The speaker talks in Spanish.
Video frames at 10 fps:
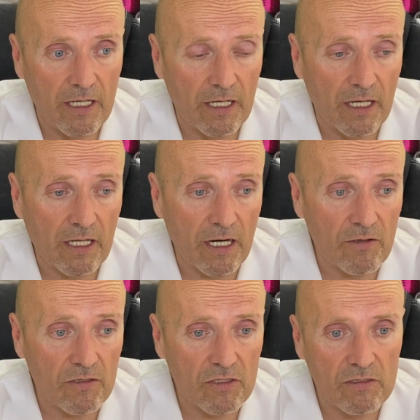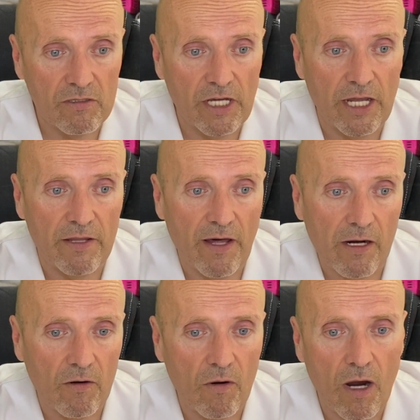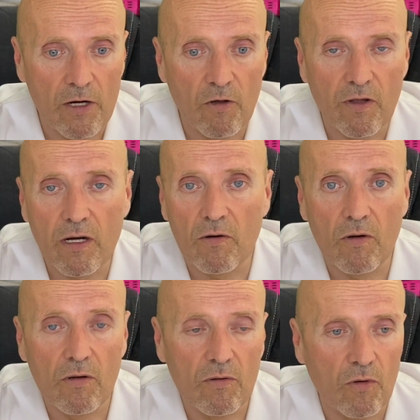y claro, de darlo a no darlo,